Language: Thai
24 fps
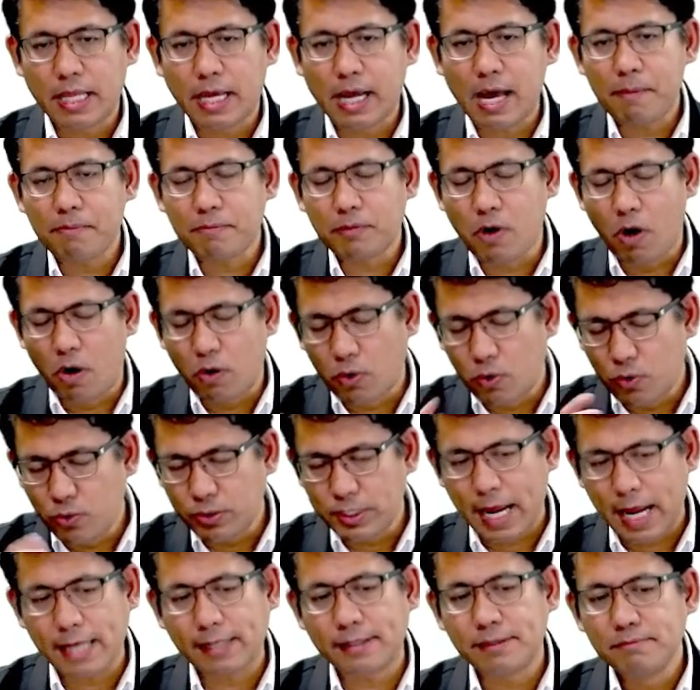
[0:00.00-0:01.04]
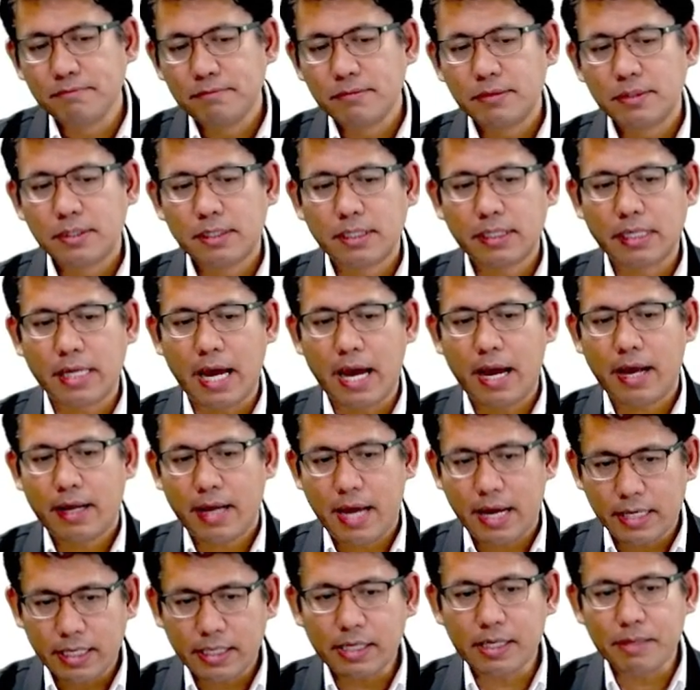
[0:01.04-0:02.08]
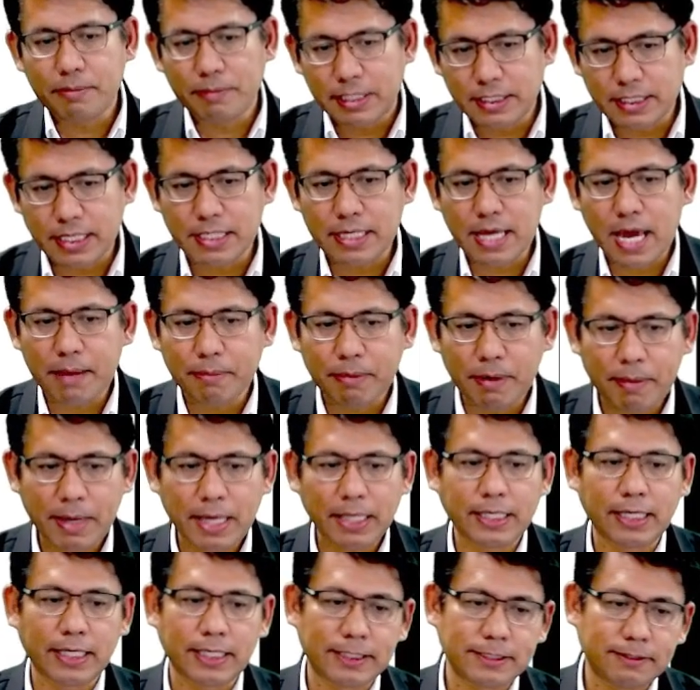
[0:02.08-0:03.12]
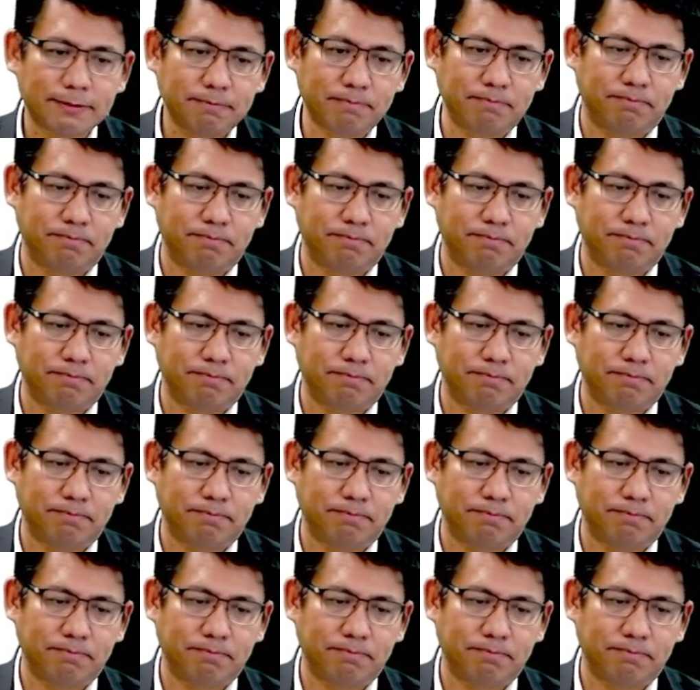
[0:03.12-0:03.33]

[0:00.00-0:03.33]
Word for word: นะครับของคู่นั้นนะอันนี้ก็จะเป็นสัญญาประเภทหนึ่ง